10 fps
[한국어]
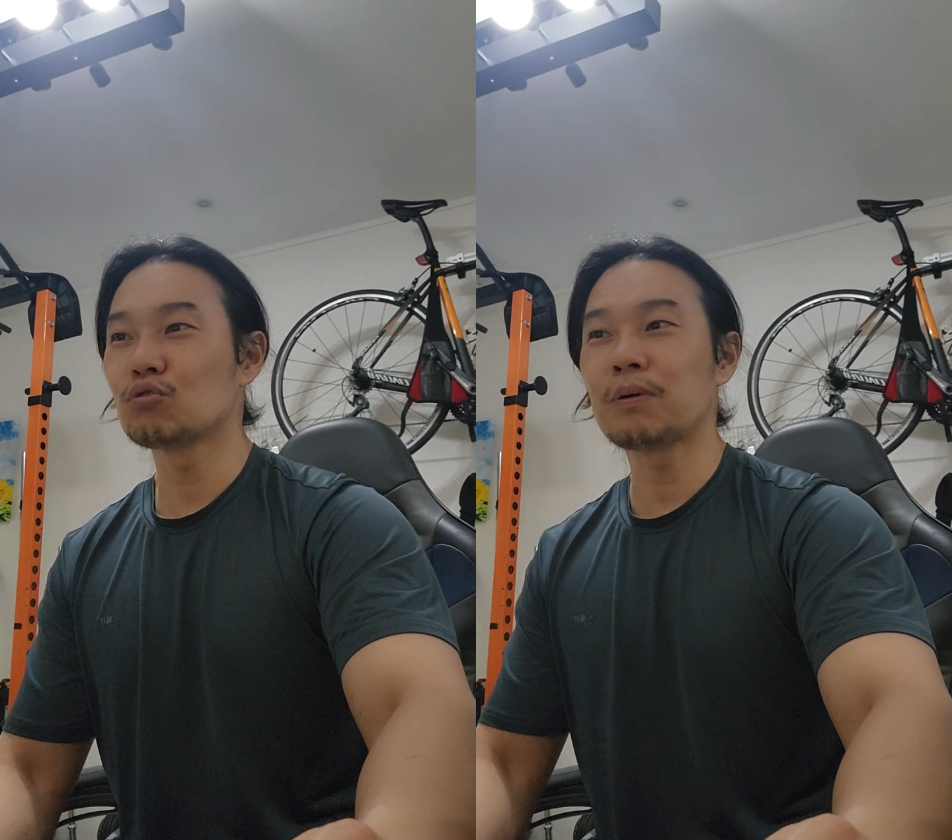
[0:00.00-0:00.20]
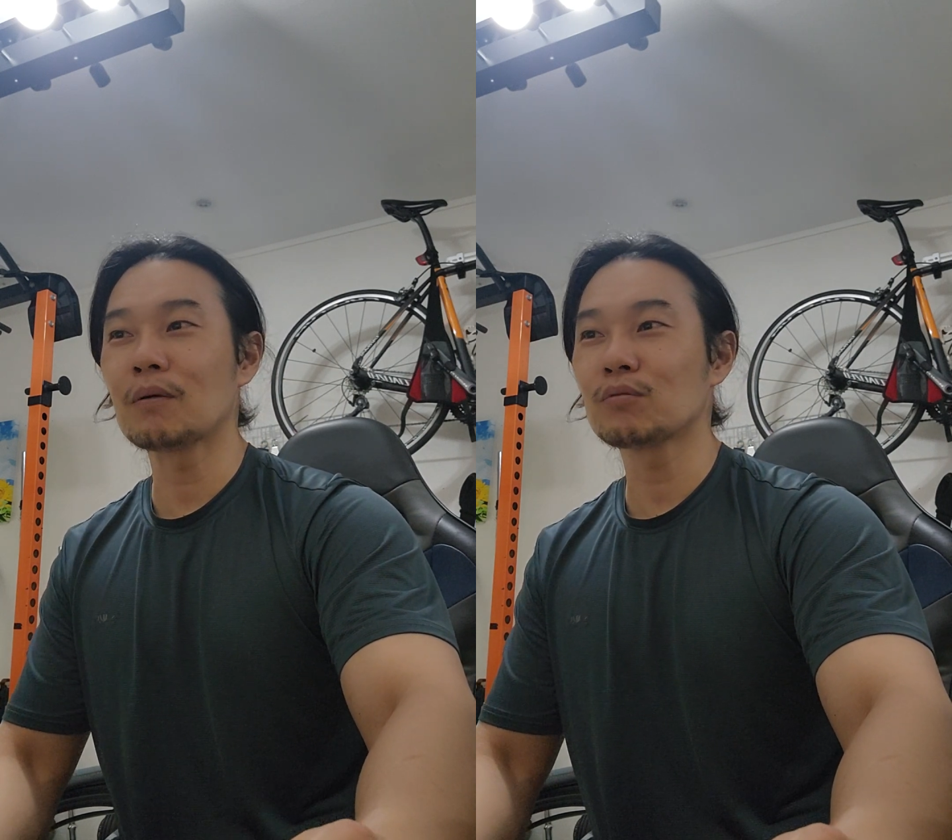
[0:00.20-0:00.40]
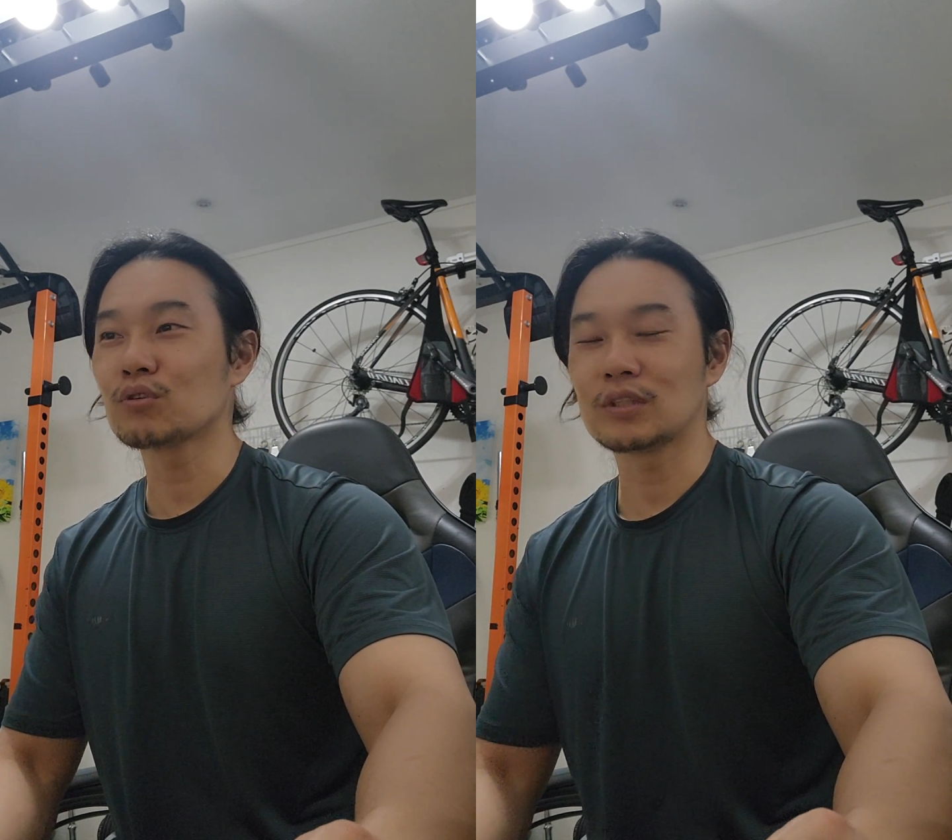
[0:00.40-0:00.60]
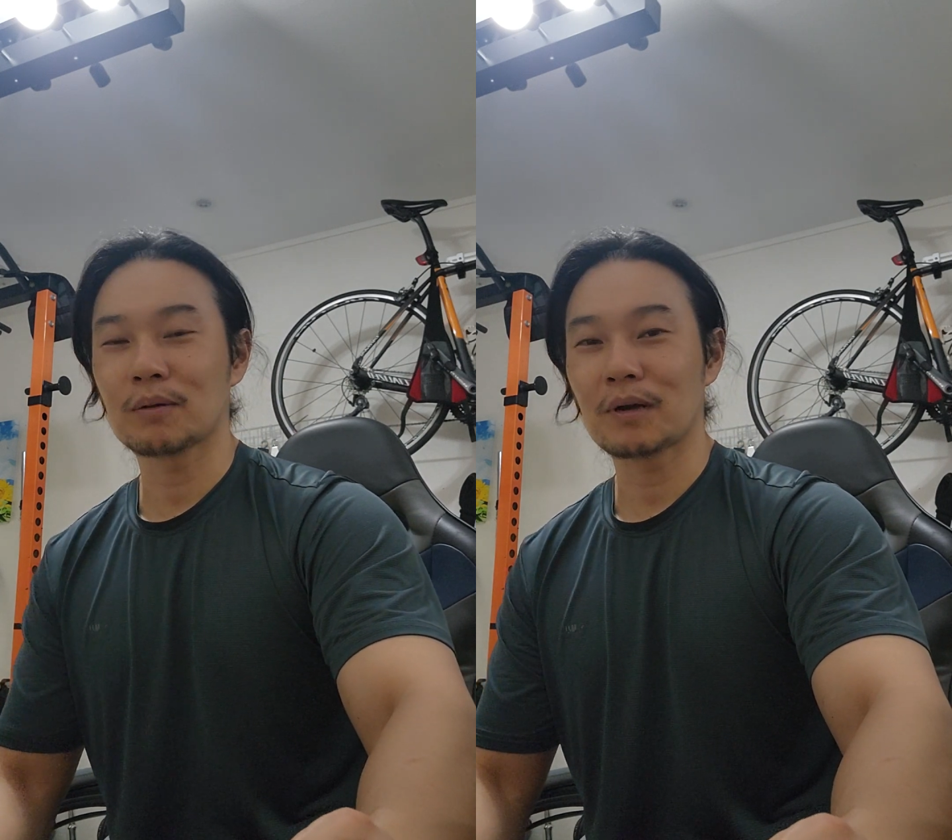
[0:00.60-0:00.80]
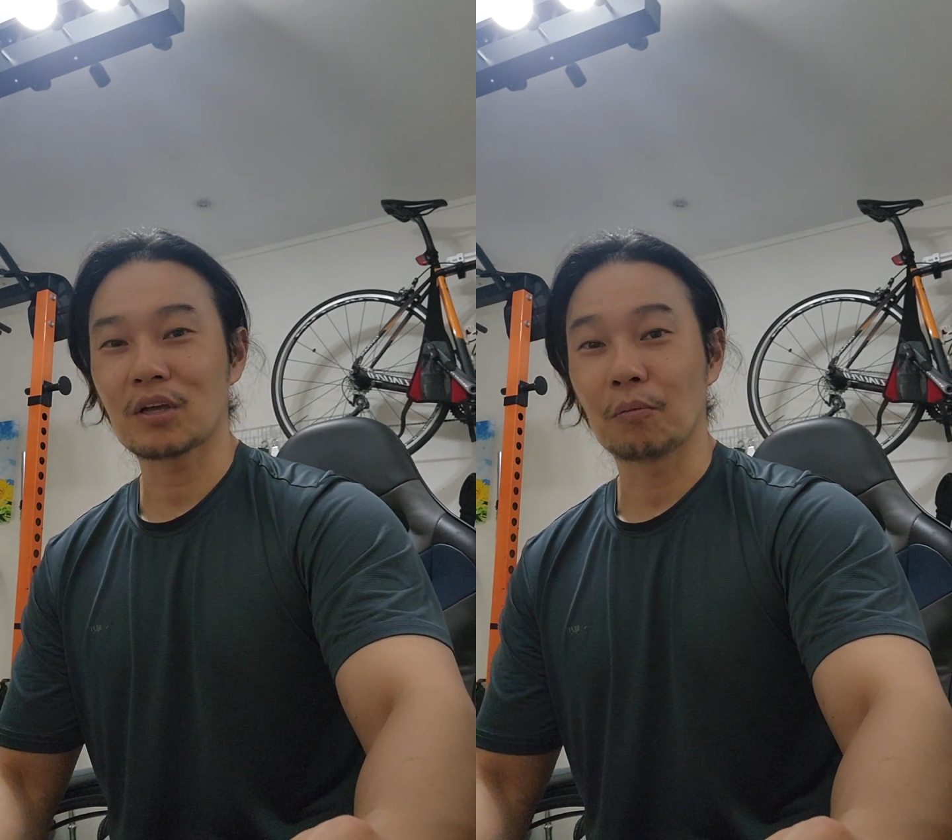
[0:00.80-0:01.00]
쿠팡
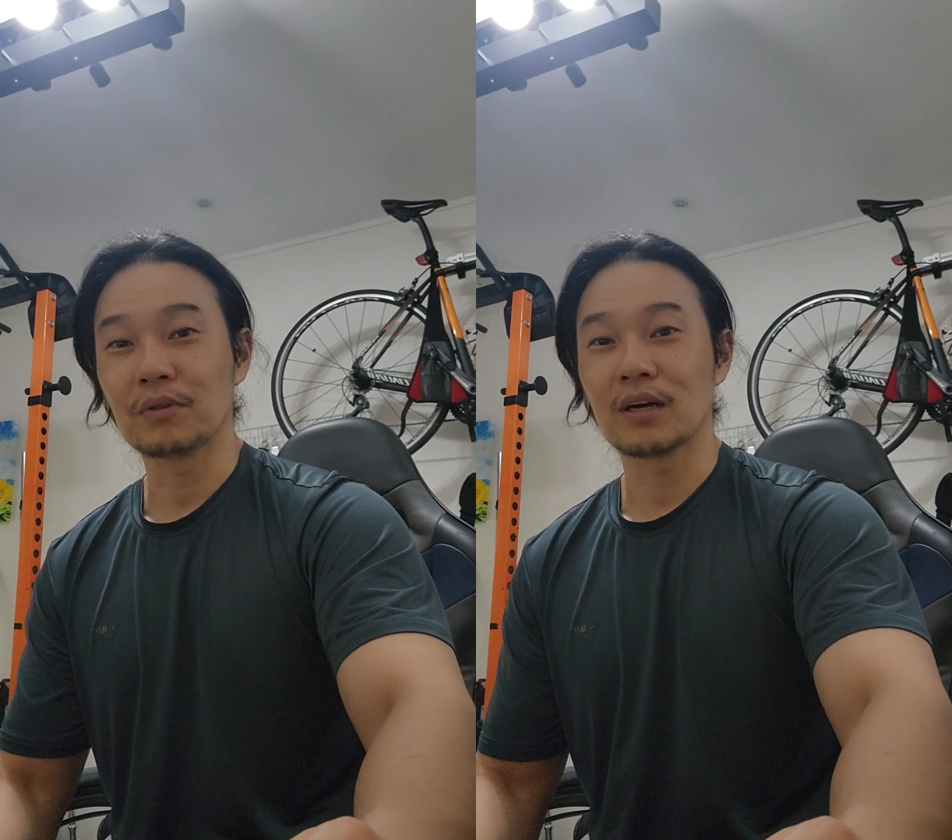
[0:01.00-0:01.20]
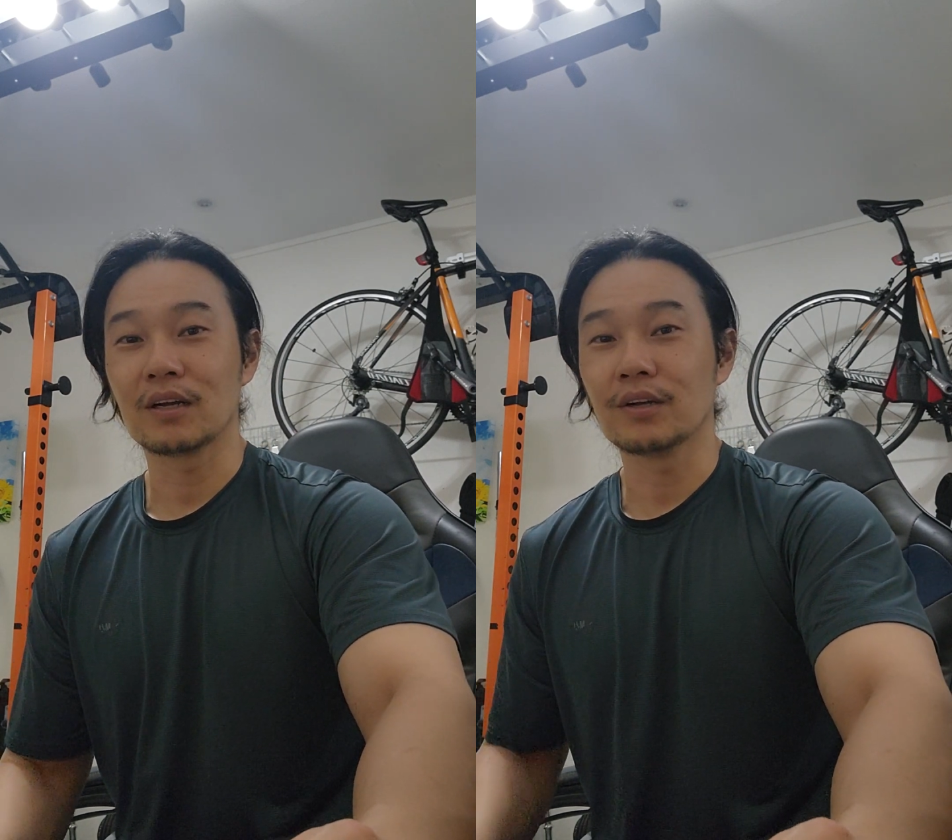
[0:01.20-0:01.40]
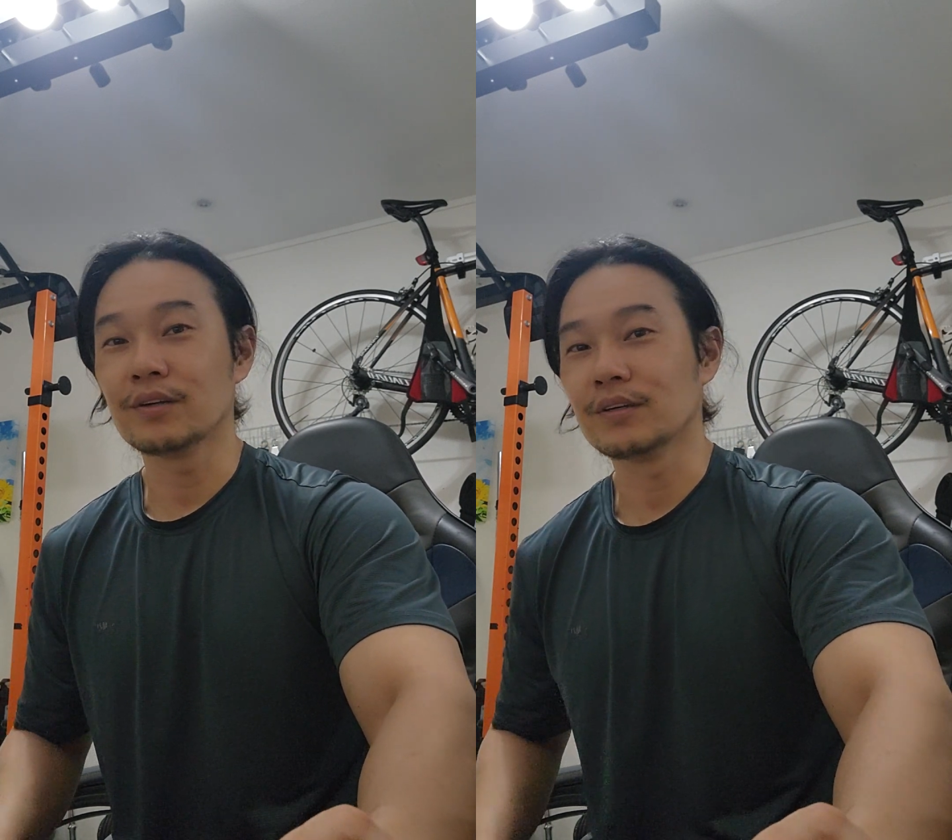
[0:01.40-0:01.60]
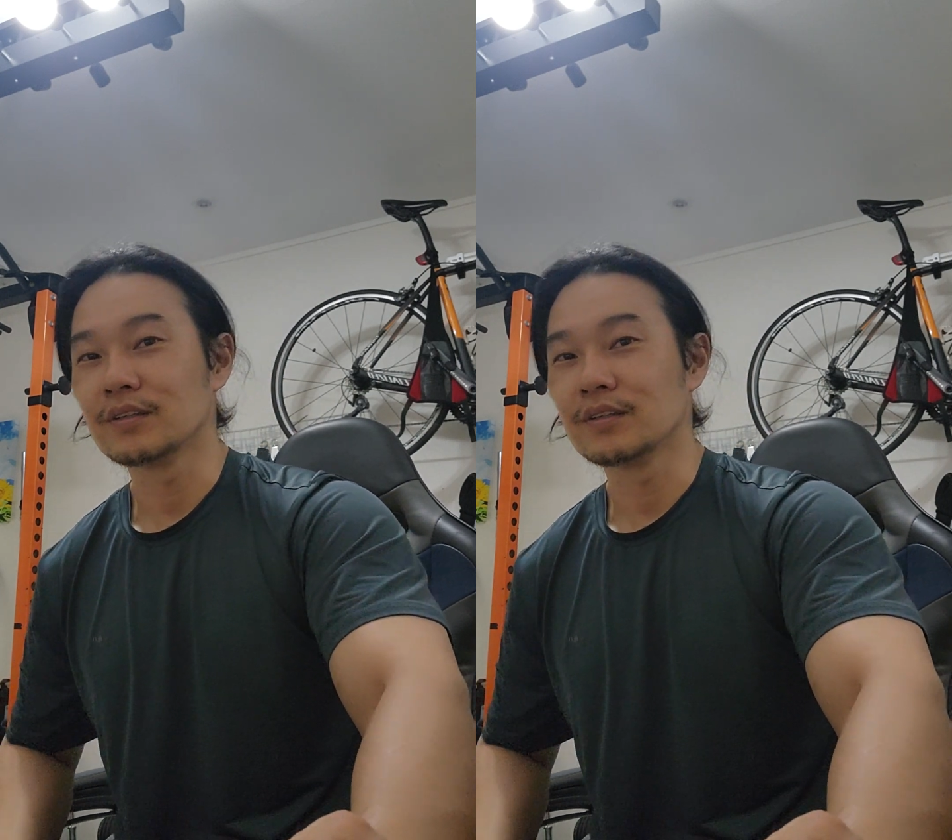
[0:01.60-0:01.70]
기사밖에 없다 그래요.